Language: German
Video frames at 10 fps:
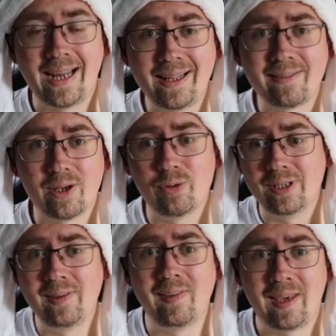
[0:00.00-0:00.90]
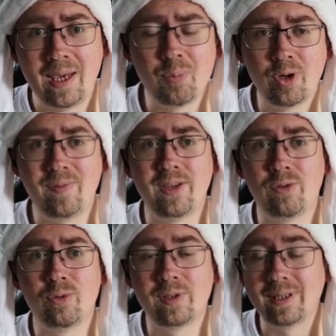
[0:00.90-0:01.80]
als auch in diese
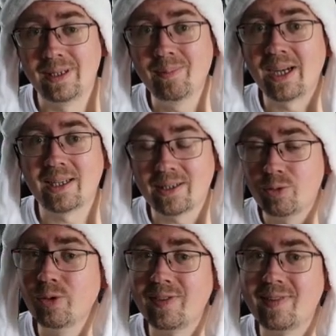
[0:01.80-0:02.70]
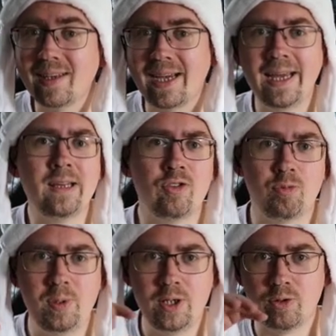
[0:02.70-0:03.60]
Gameboy-Version immer kurz reingespielt,